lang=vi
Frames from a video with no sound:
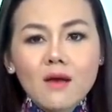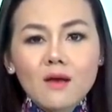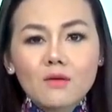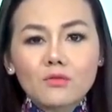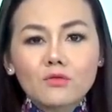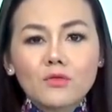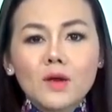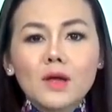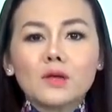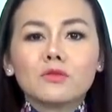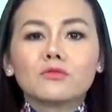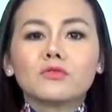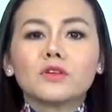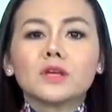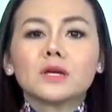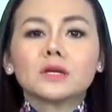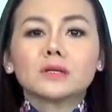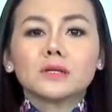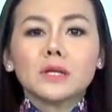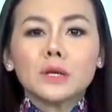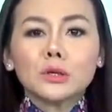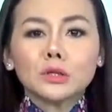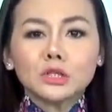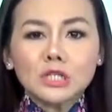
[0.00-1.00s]
về việc
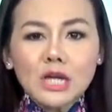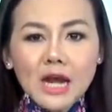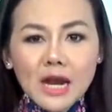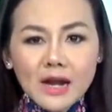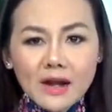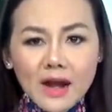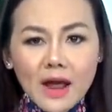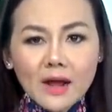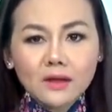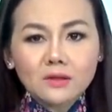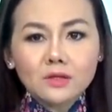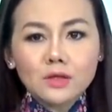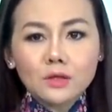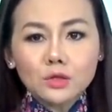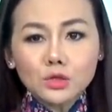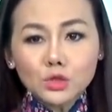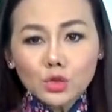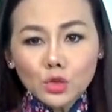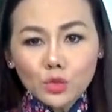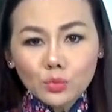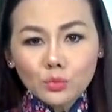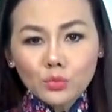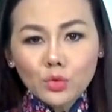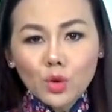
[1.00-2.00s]
điều tra nạn diệt
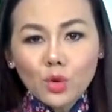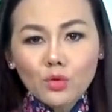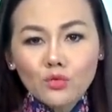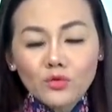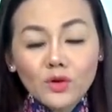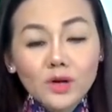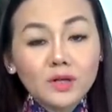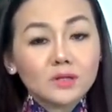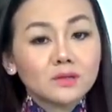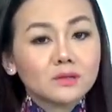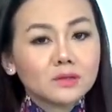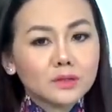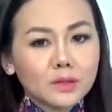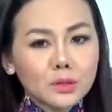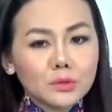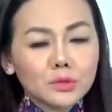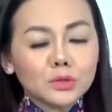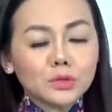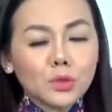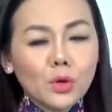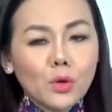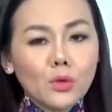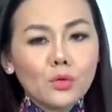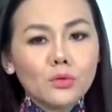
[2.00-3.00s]
chủng đối với người thiểu
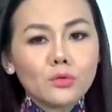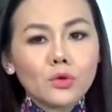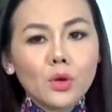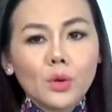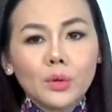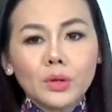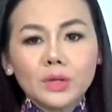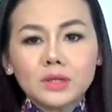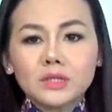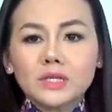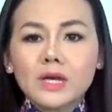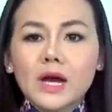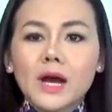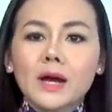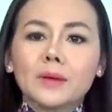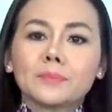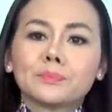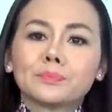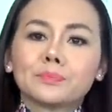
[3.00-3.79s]
số Rohingya.